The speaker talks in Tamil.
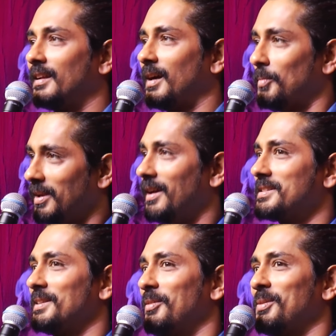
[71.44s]

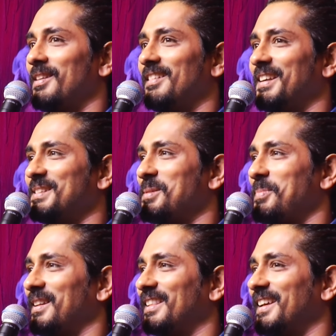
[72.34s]
கமல்ஹாசன் அவர்கள் நடித்த
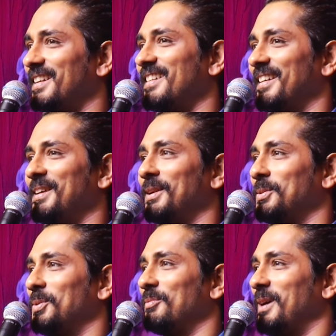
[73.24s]
படத்தில் எனக்கு
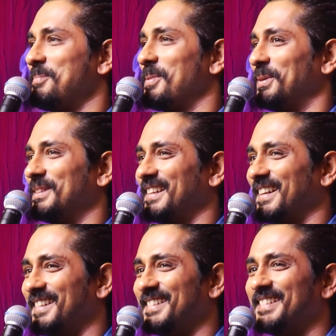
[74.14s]
நடிக்கிறதுக்கு ஒரு வாய்ப்பு
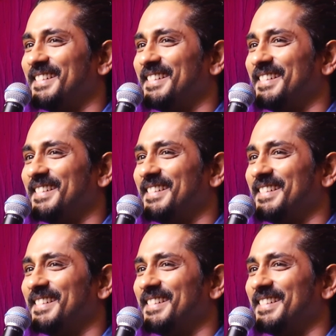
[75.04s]
கொடுத்துருக்காரு